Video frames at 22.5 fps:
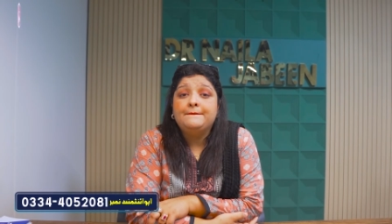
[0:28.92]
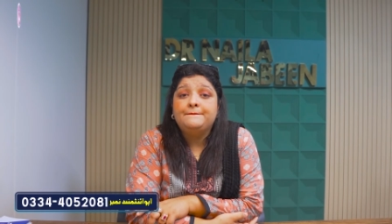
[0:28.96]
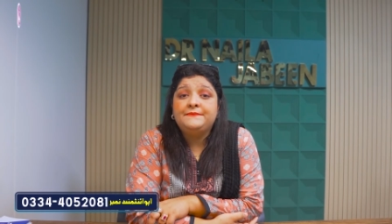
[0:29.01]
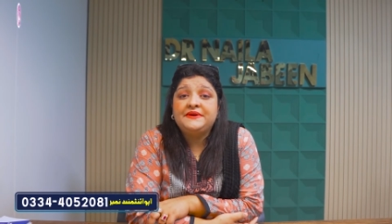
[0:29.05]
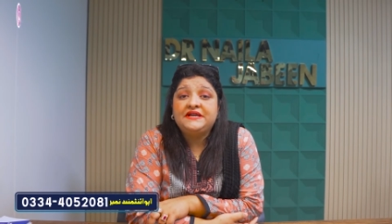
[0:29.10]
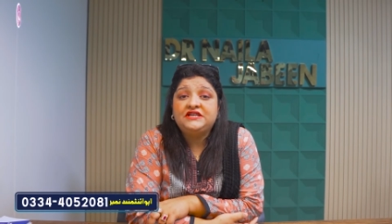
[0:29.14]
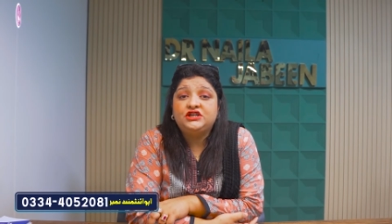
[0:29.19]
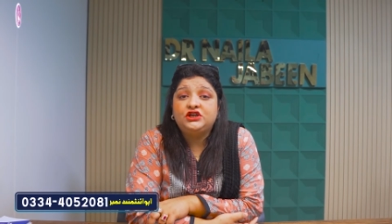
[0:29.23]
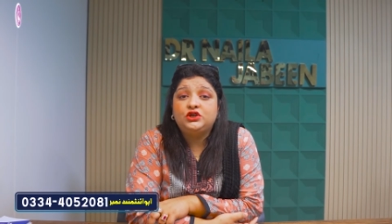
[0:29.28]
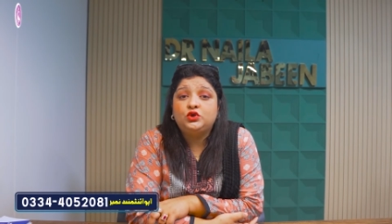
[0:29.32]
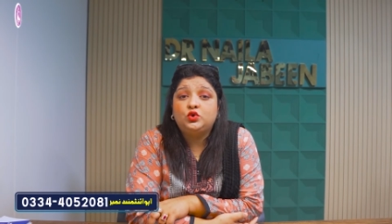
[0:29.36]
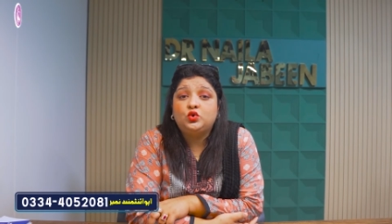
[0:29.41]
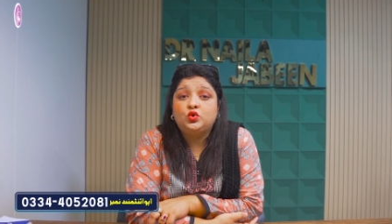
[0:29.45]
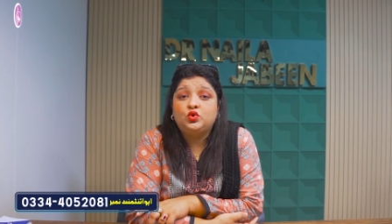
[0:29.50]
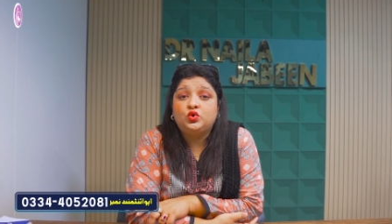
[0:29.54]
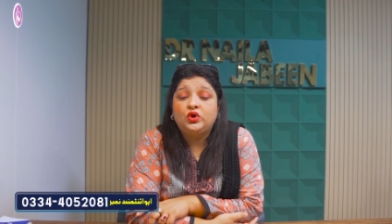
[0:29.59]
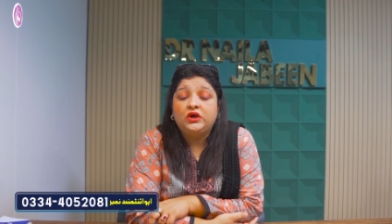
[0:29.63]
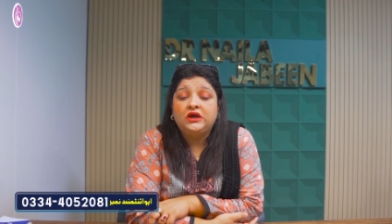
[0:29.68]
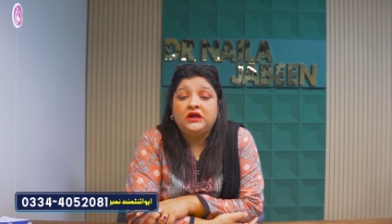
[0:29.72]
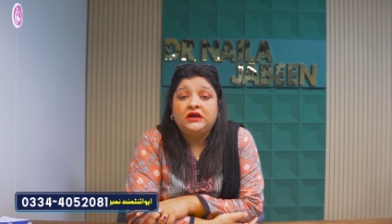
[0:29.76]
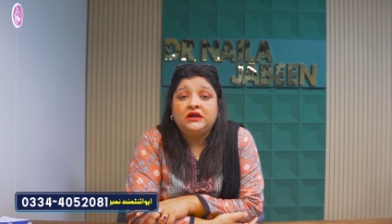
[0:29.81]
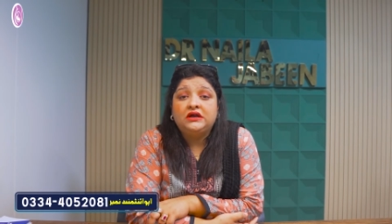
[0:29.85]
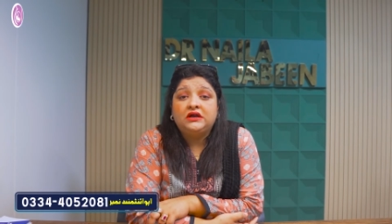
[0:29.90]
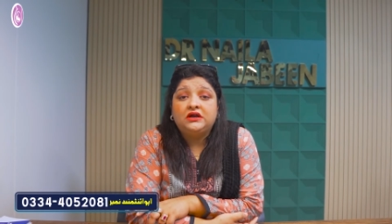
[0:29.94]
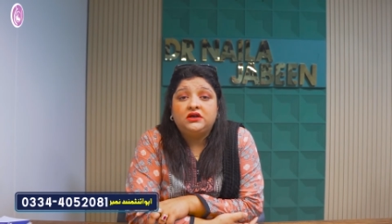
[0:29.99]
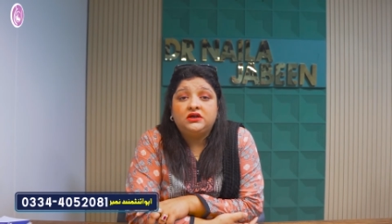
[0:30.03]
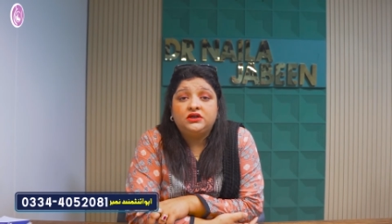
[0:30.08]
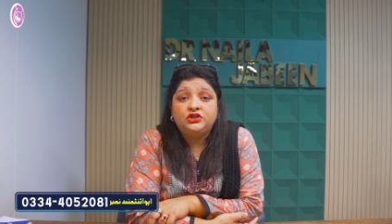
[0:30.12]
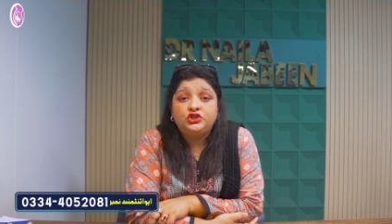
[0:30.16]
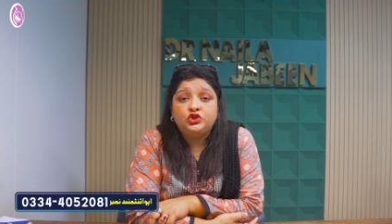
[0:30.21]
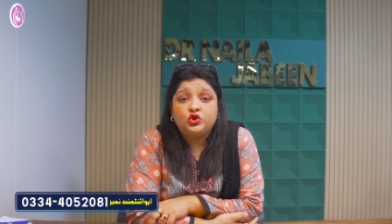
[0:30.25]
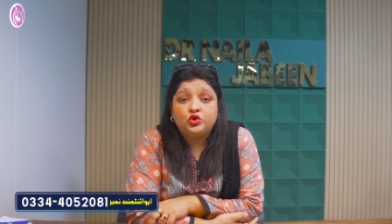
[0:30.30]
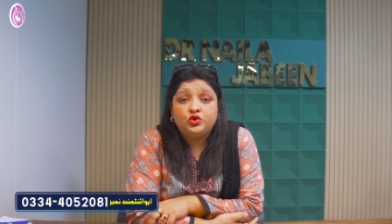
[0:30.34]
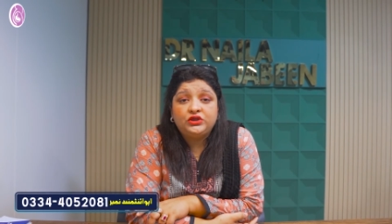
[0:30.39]
पेशेंट को
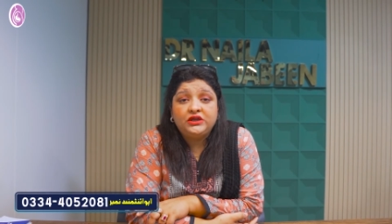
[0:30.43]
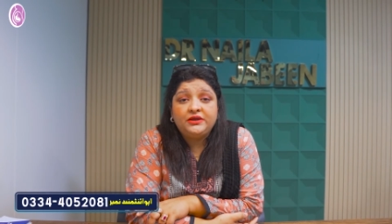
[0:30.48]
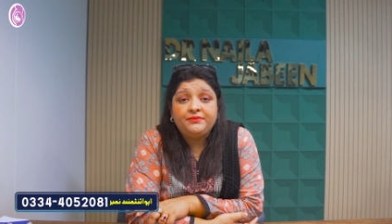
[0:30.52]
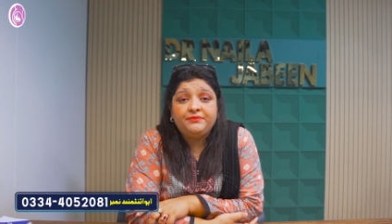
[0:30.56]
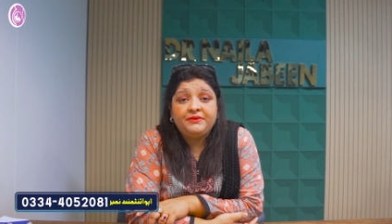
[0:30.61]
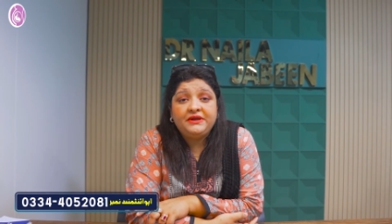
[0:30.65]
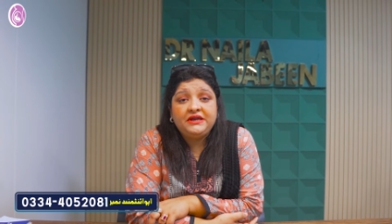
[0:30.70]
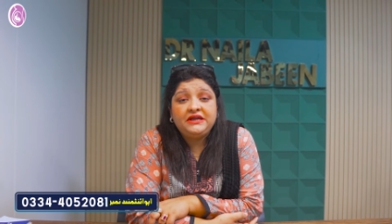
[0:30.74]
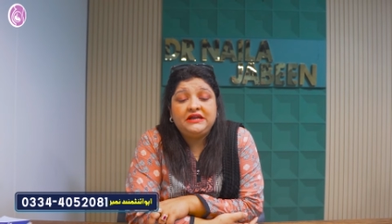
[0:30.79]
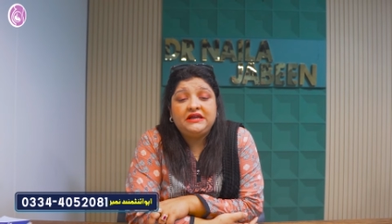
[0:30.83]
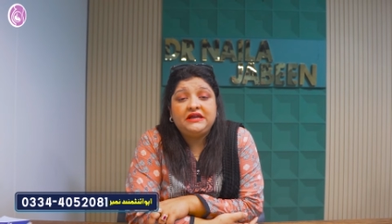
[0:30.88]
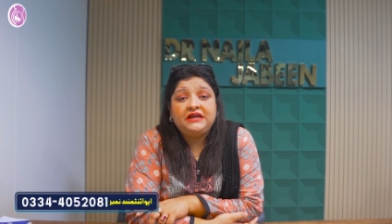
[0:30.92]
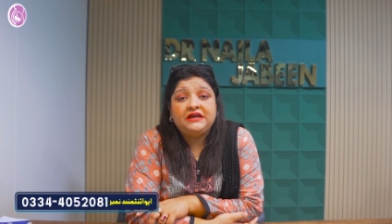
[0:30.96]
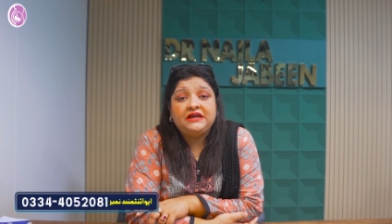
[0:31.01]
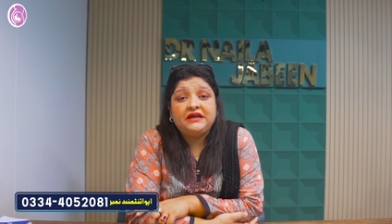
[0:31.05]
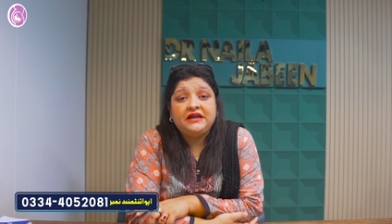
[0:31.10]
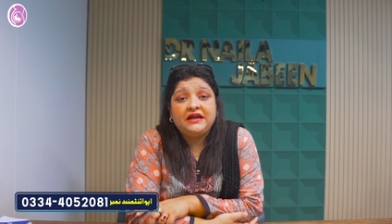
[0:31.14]
चौथे महीने